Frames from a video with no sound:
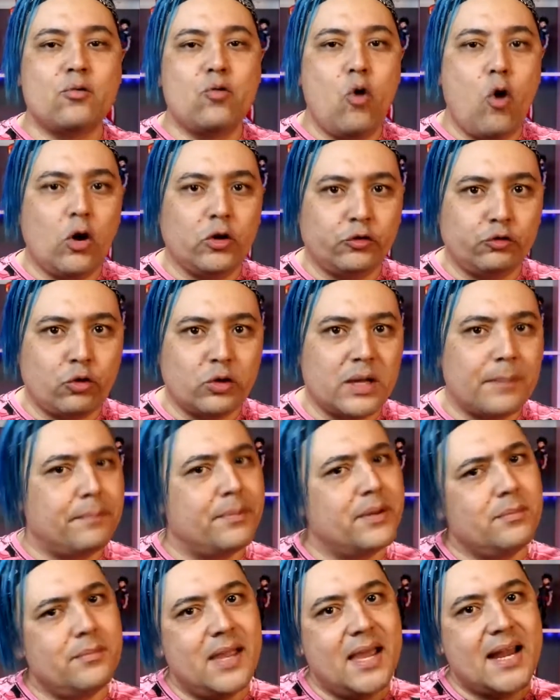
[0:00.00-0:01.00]
Gostou da
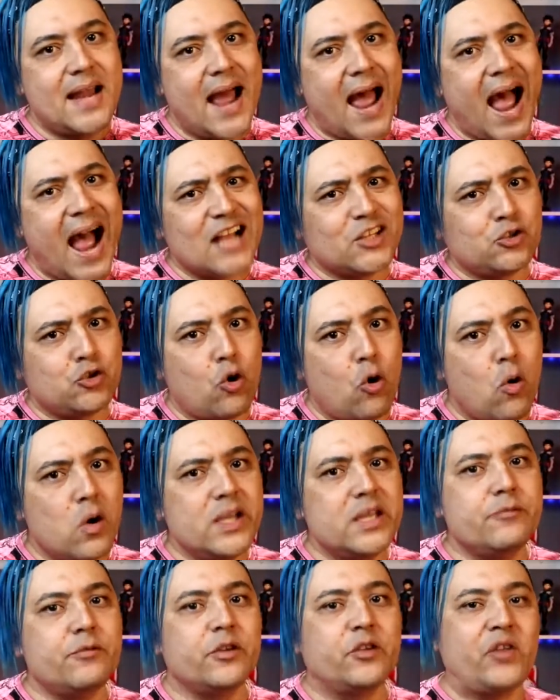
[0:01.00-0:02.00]
primeira? Achou
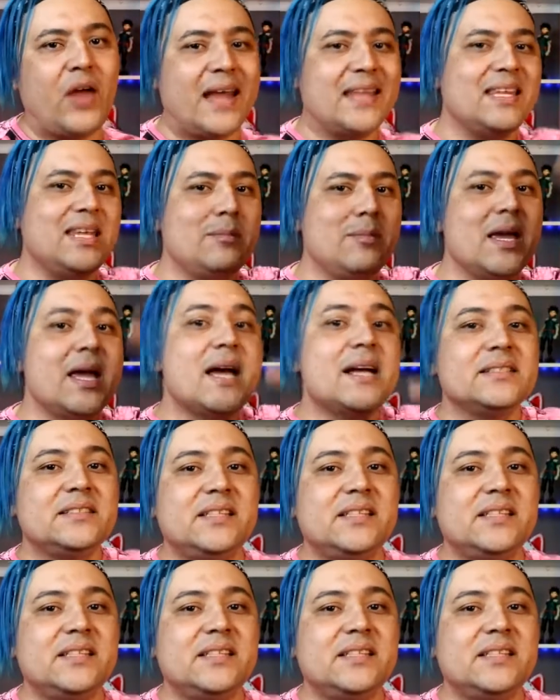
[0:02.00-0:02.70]
horrível esse anime?